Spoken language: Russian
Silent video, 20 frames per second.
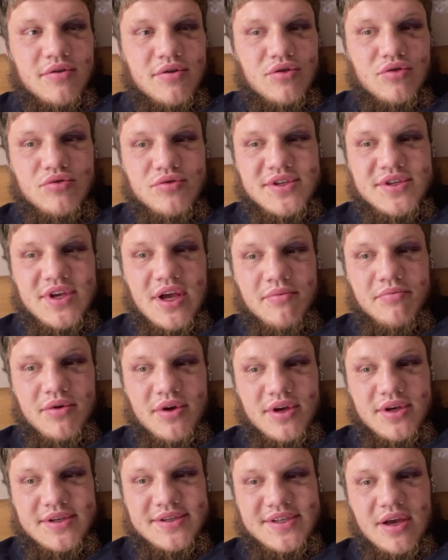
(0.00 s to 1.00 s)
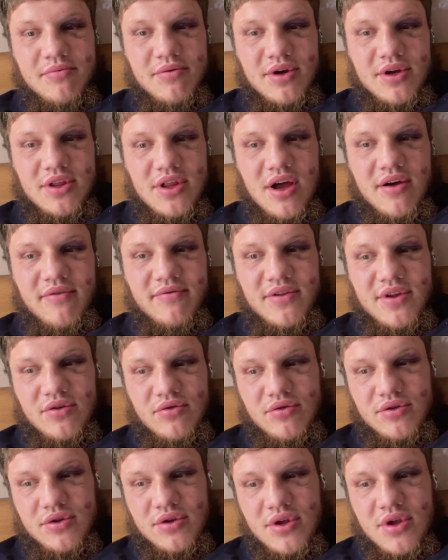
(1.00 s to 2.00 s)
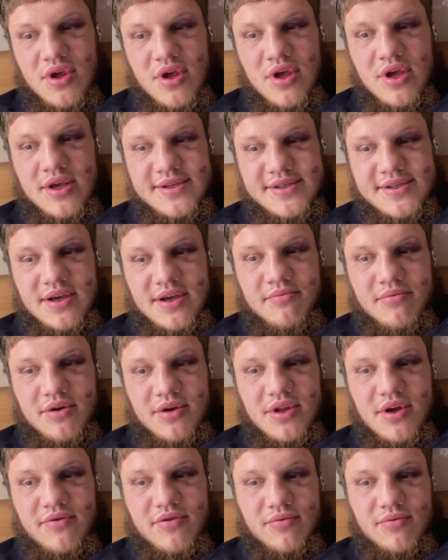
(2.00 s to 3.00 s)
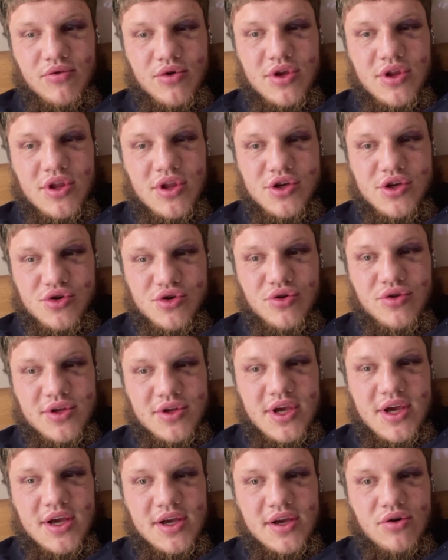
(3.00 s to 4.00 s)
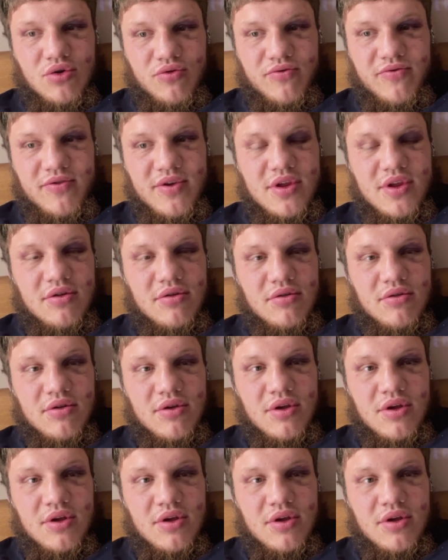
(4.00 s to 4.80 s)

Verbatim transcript: Но самый, самый главный он, самый главный мой недочет я увидел.